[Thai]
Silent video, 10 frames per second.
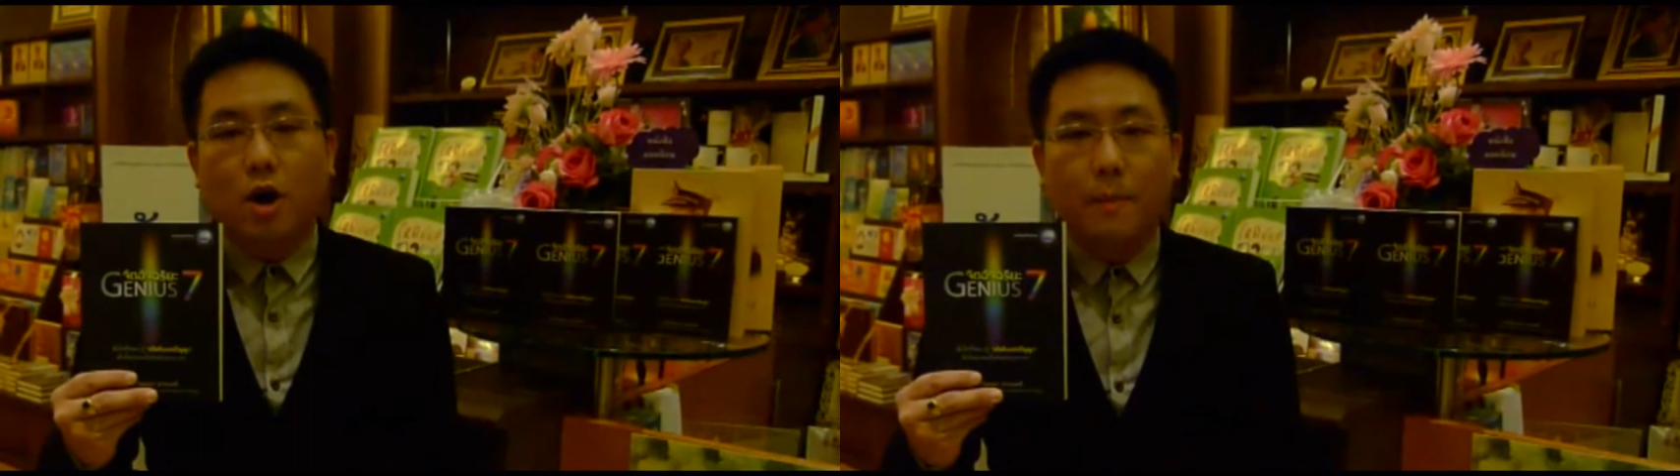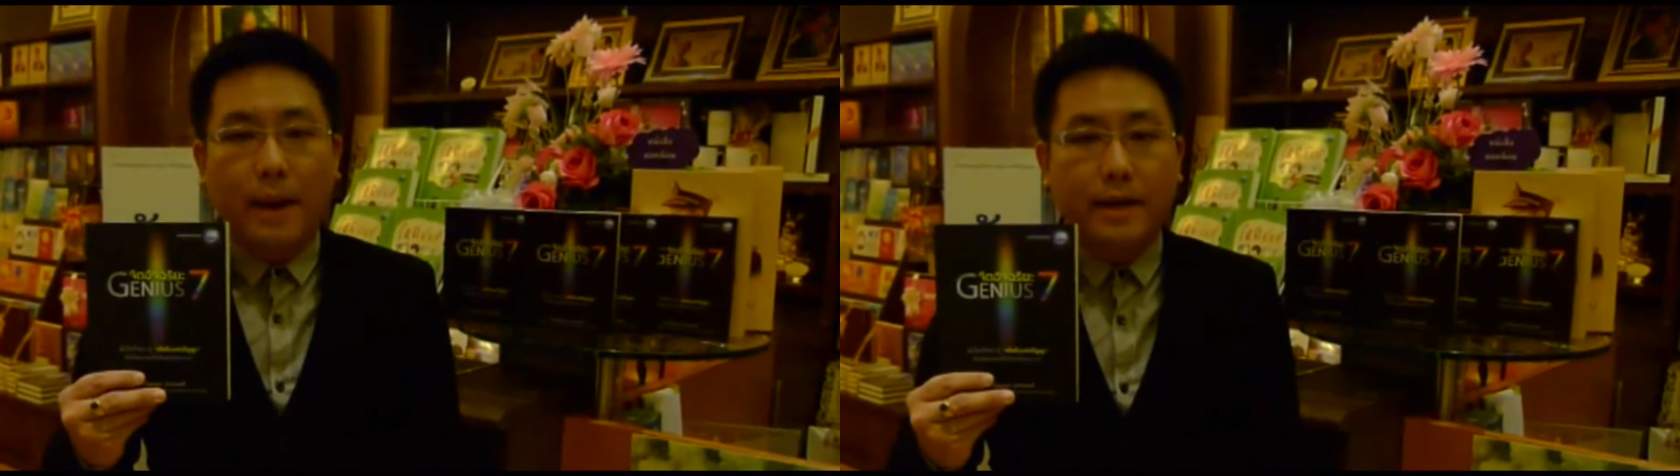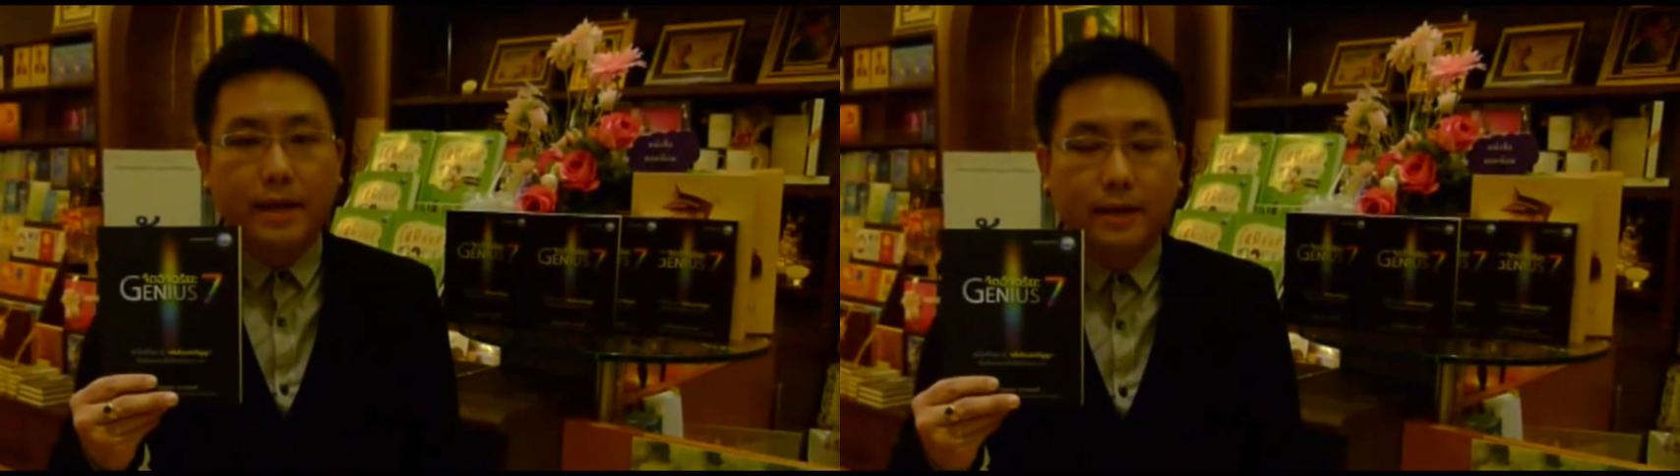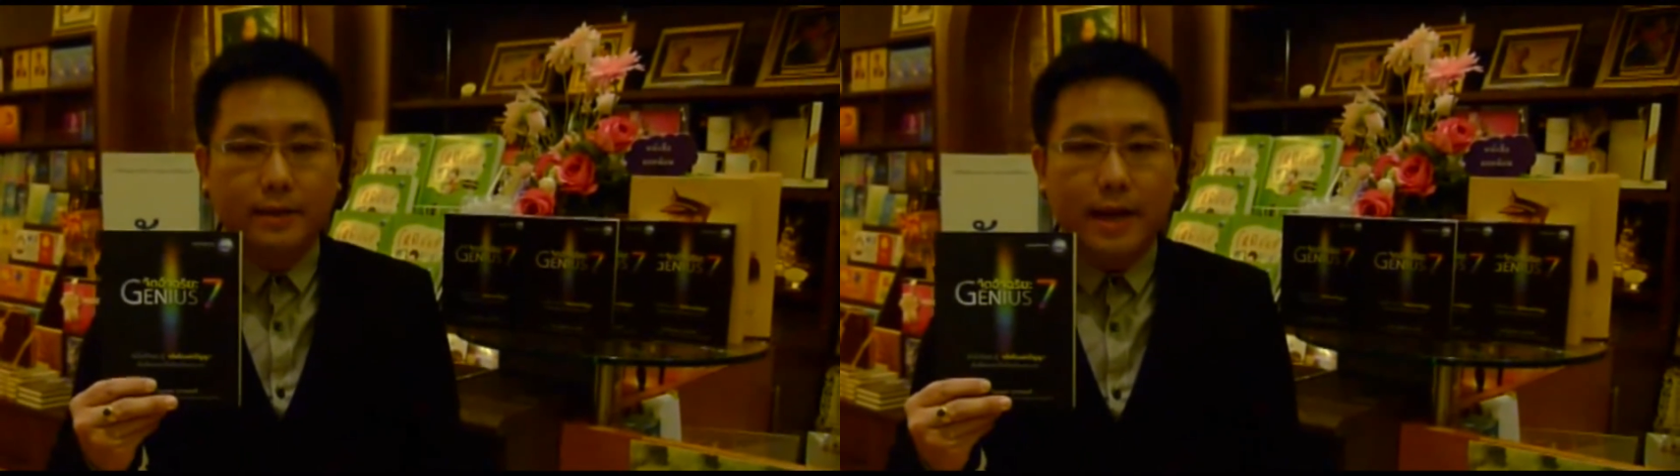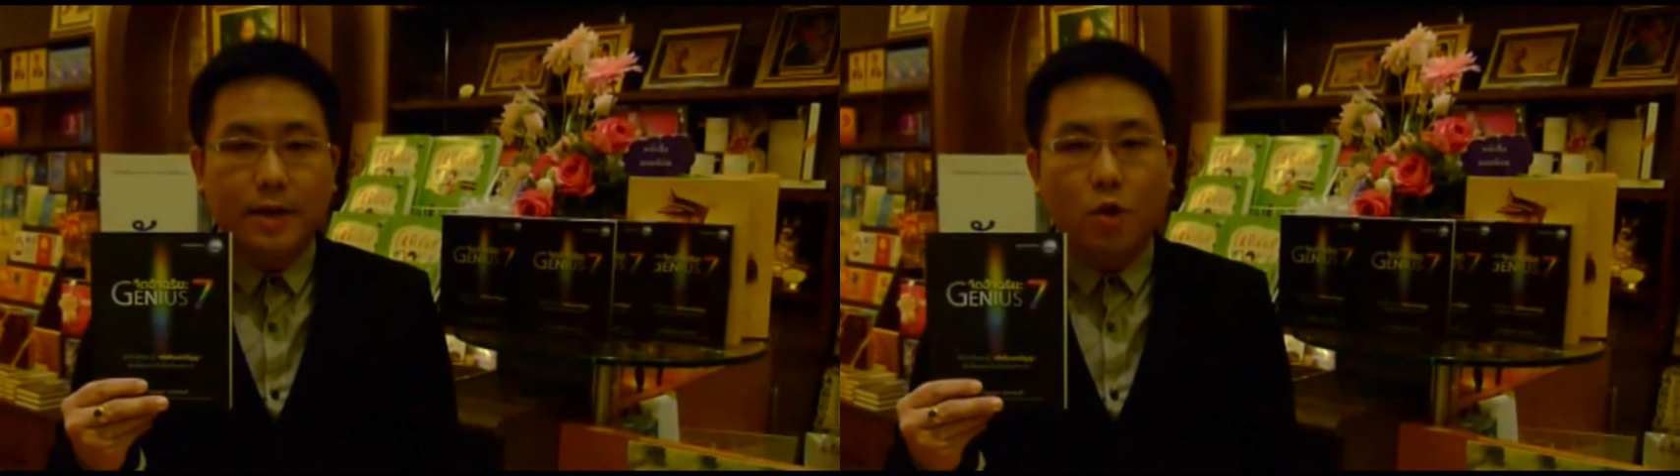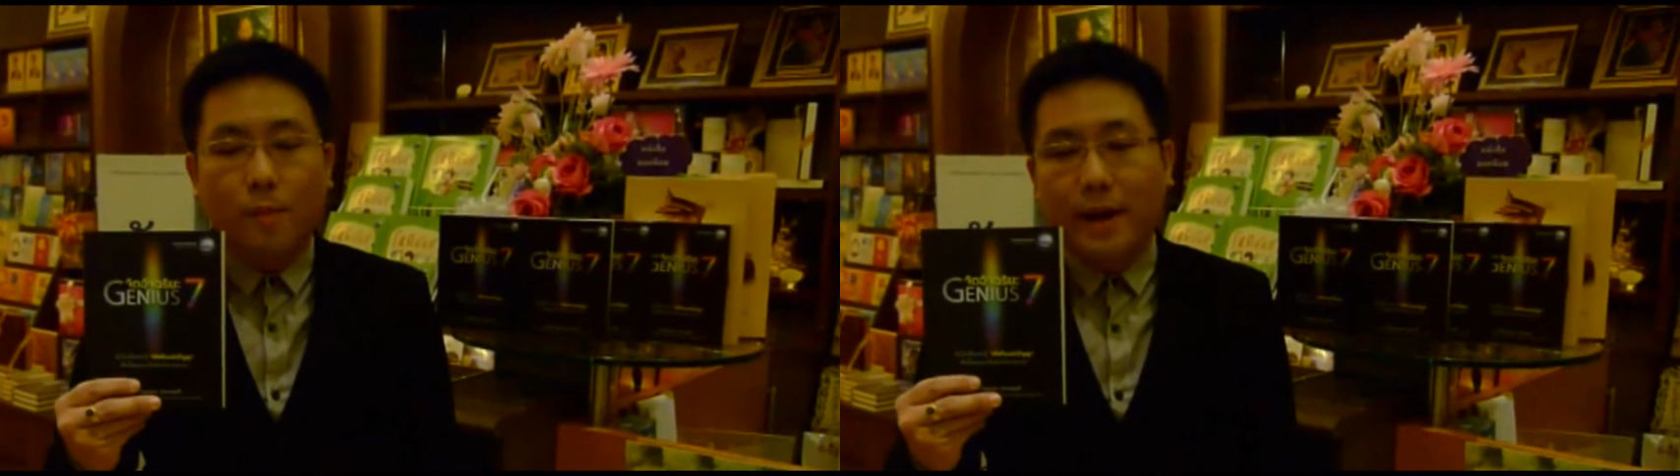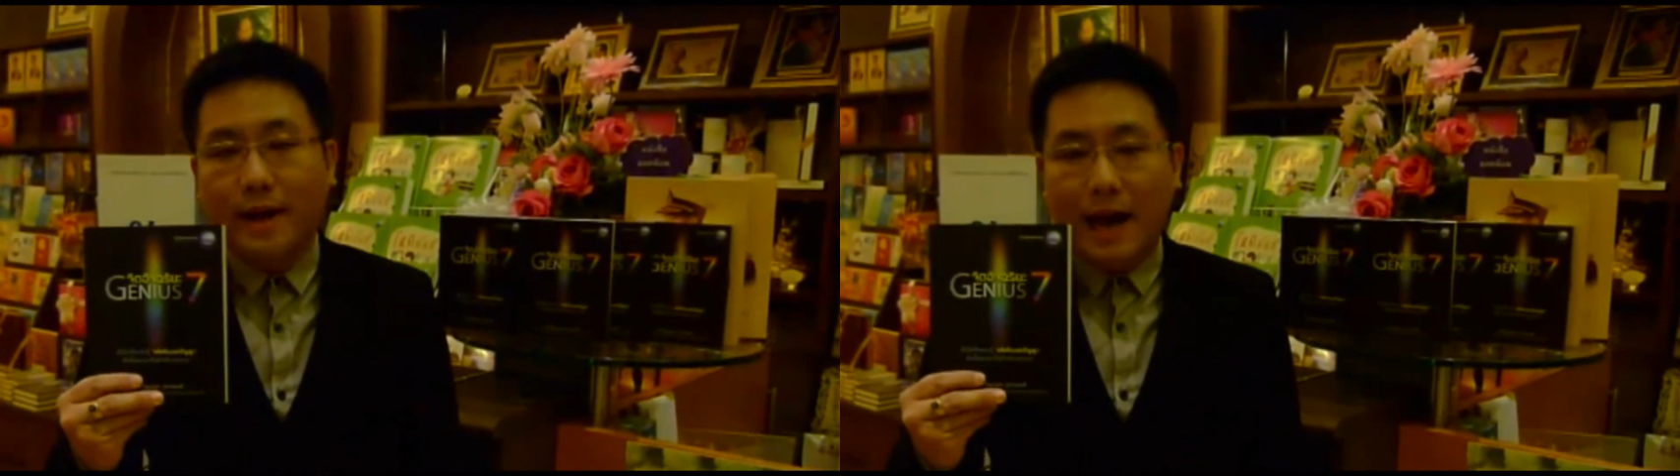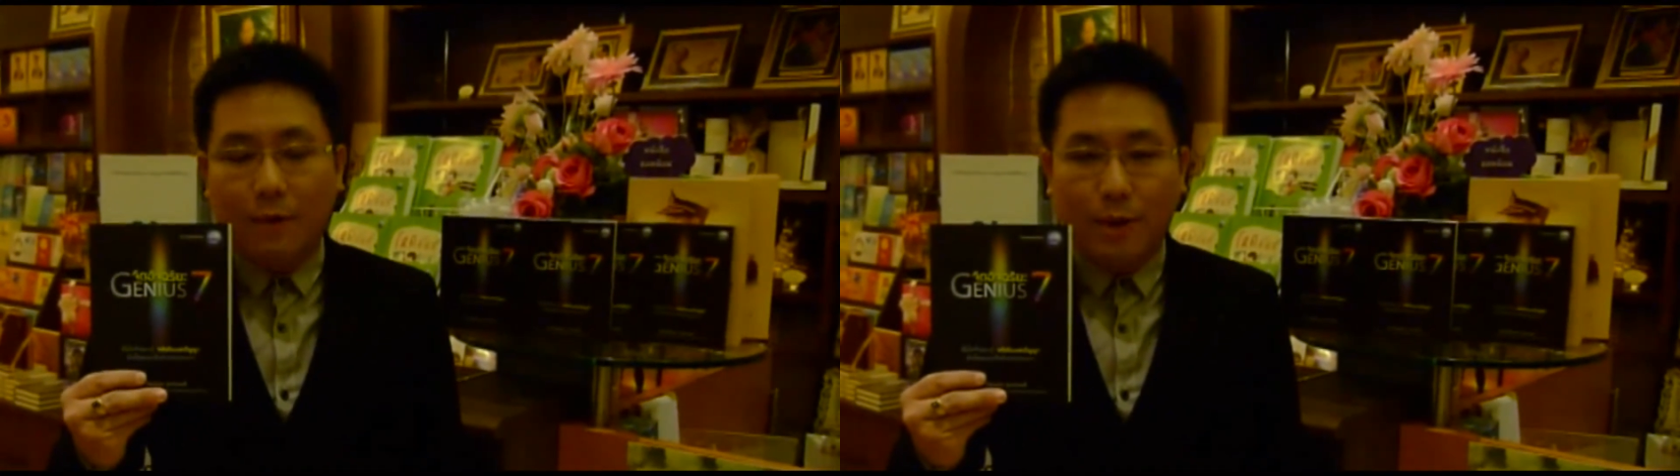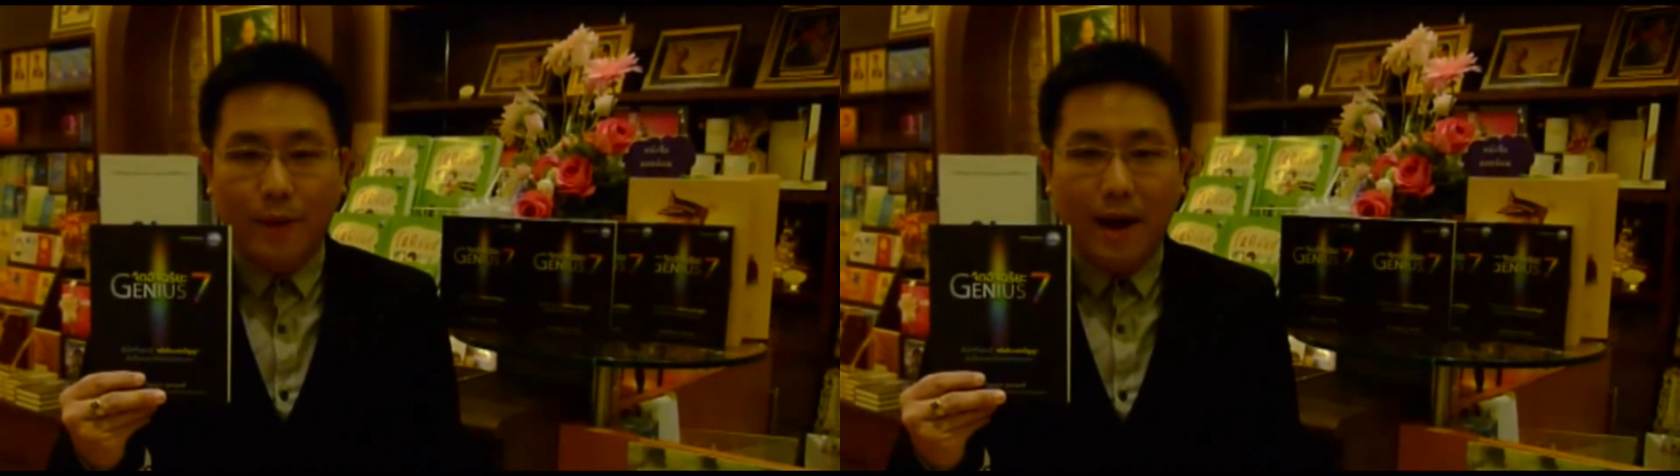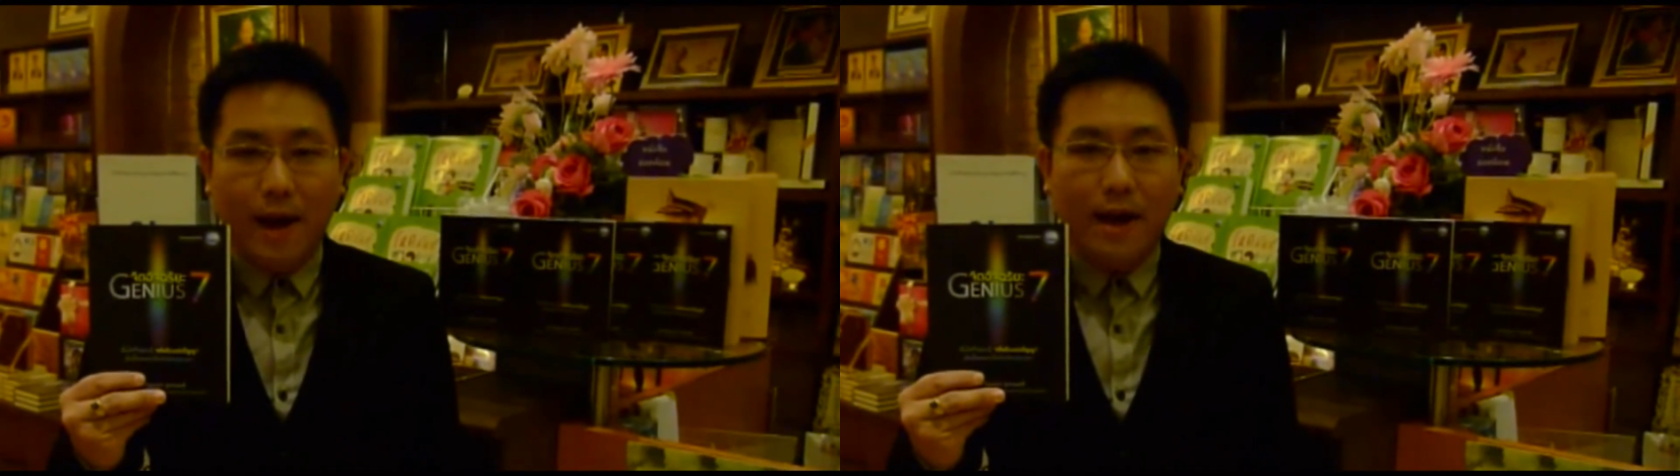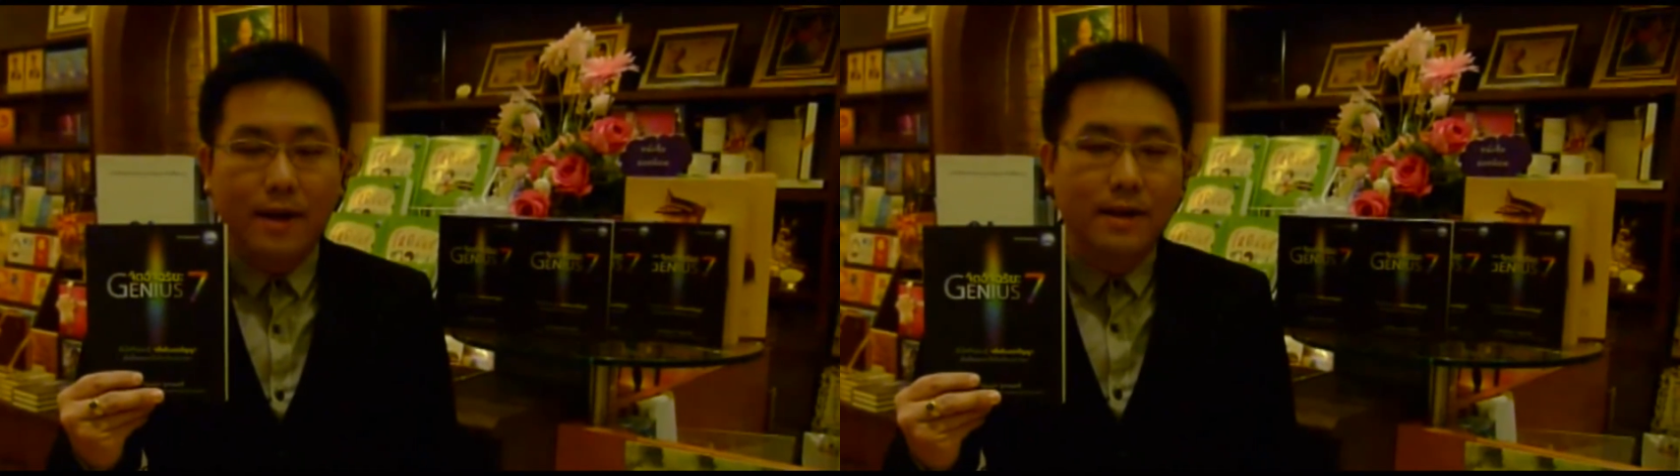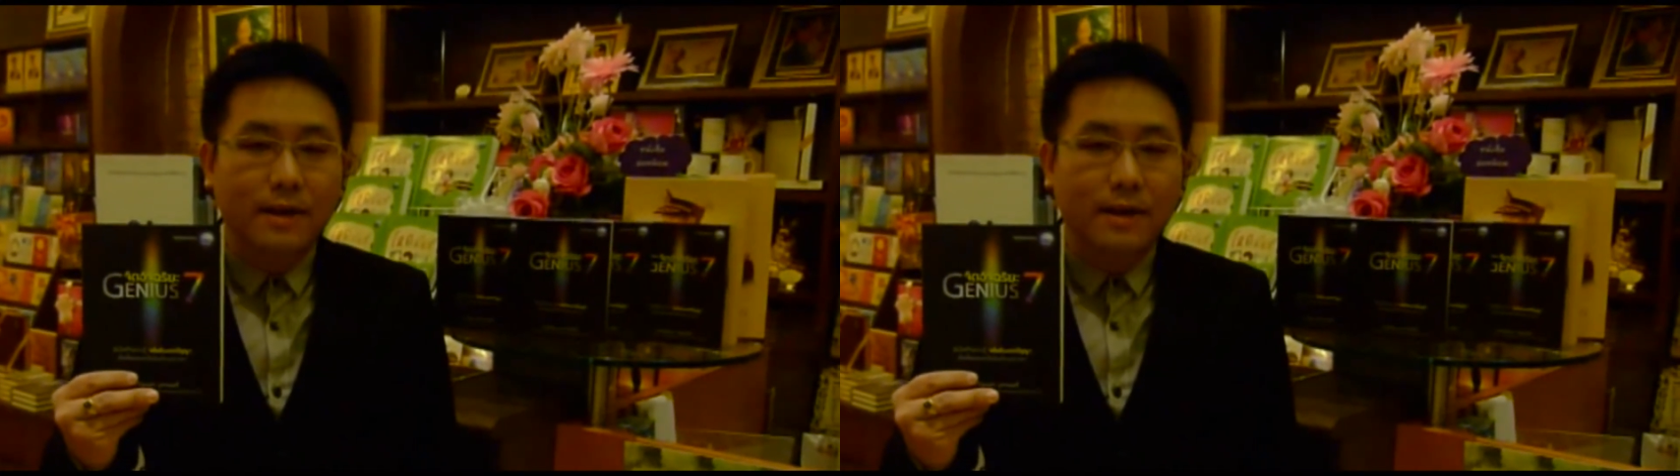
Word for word: ซื้อของแผ่นดินท่านคงเร่งกล่าวไว้ว่า